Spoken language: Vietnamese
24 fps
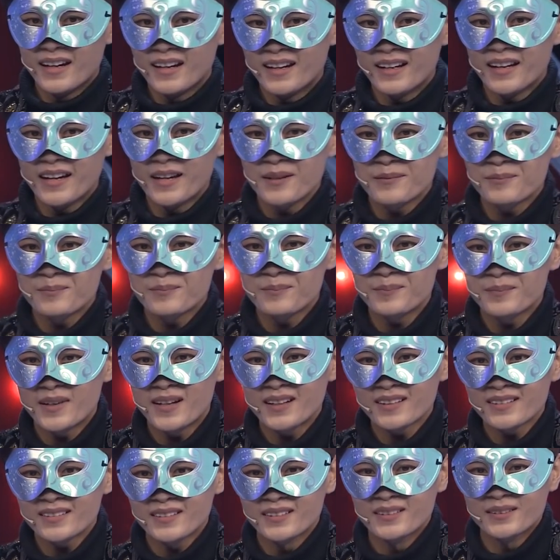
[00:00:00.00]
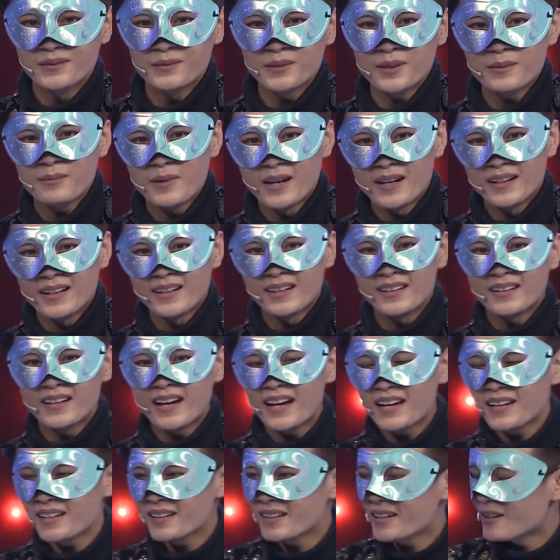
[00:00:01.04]
dạ em ấn tượng với bạn
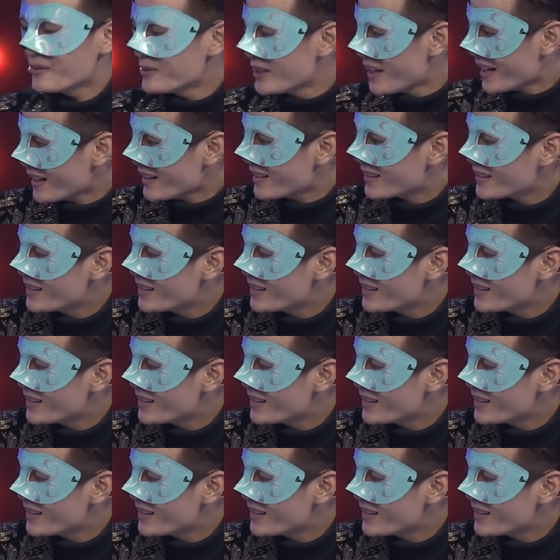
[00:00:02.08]
gái áo trắng